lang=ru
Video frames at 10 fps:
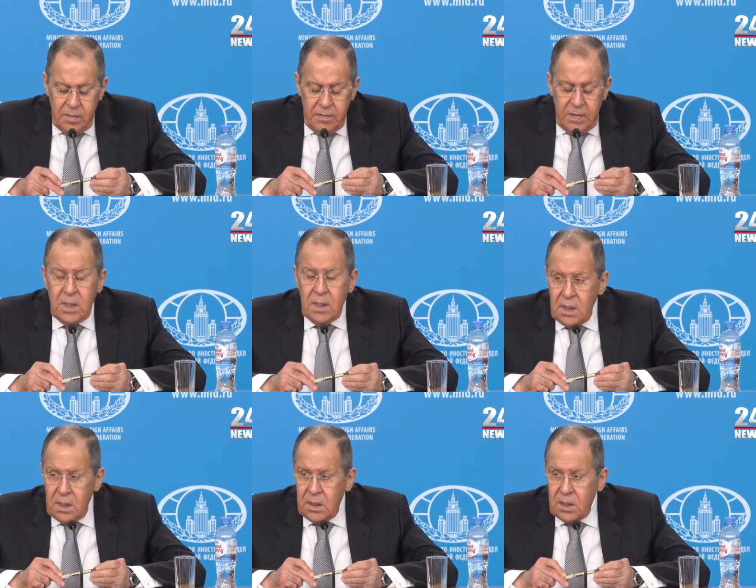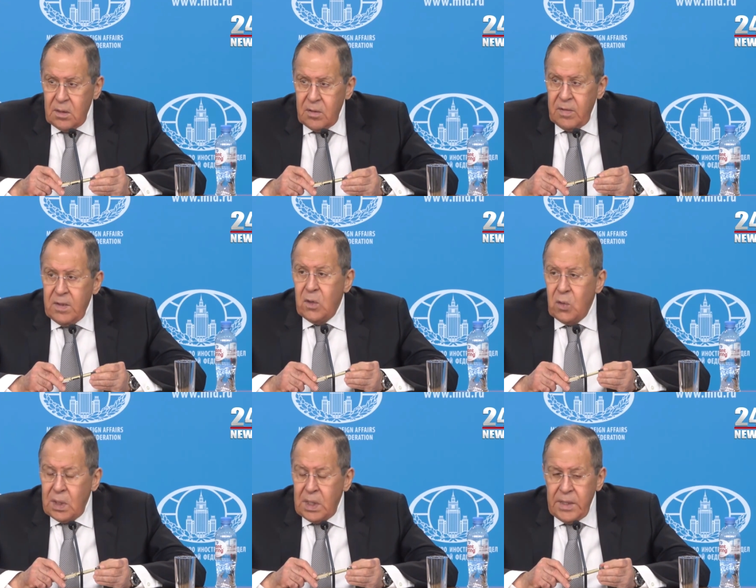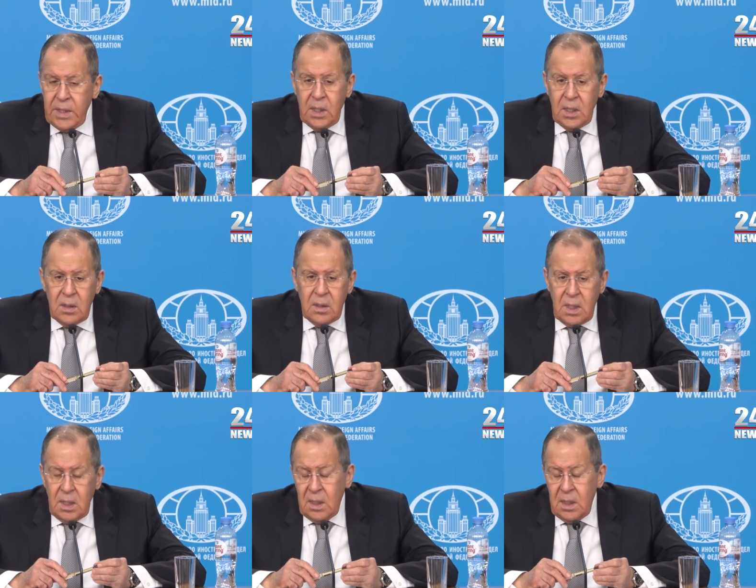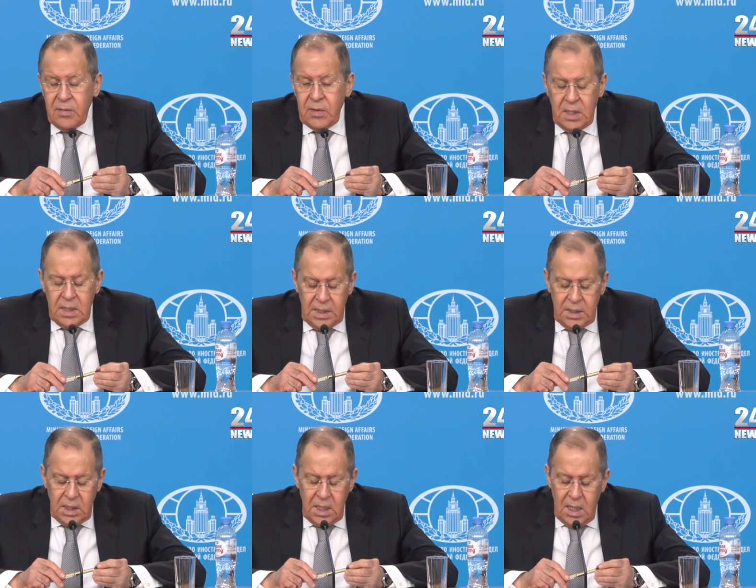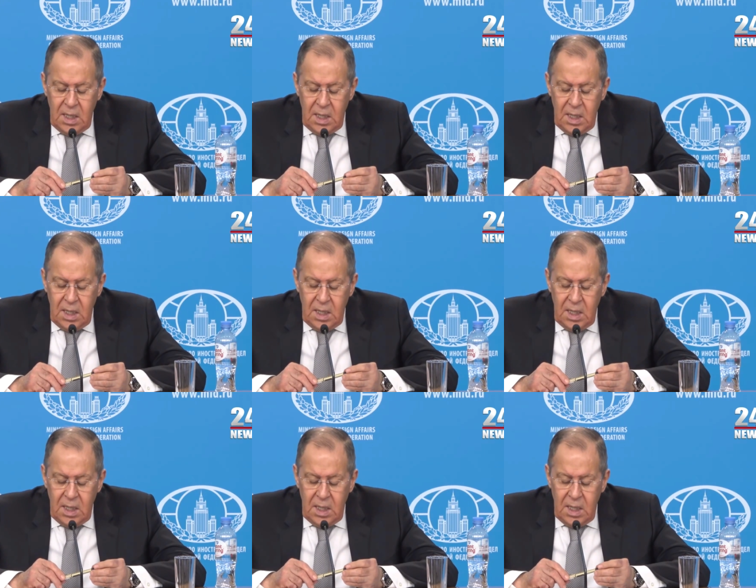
выгодность, выгоду для них, э, как и для всех нас,